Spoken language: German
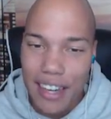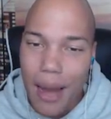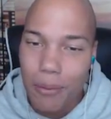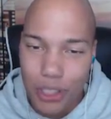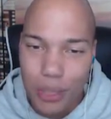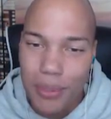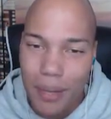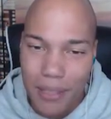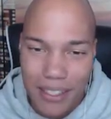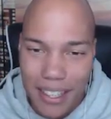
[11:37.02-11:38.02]
alle abgestimmt
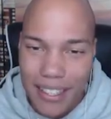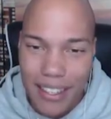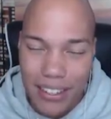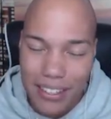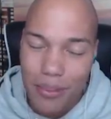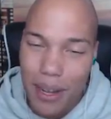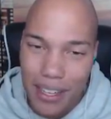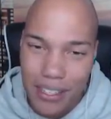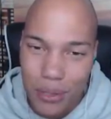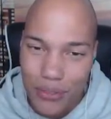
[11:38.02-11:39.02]
habt, erzähle ich euch jetzt nochmal
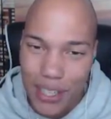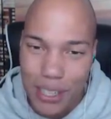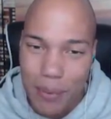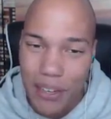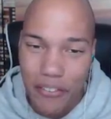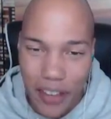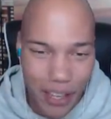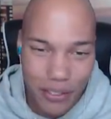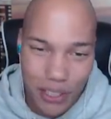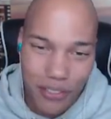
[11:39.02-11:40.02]
ganz kurz, welches mein
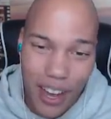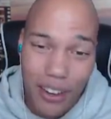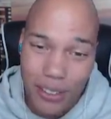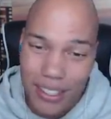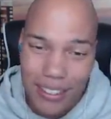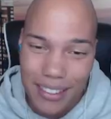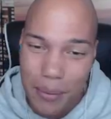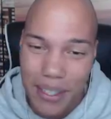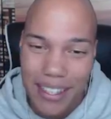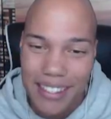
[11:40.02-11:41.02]
Favorite war. Und das ist
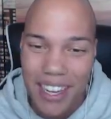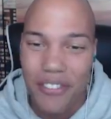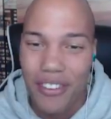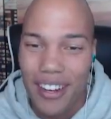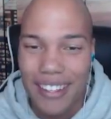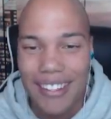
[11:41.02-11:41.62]
nämlich ganz einfach.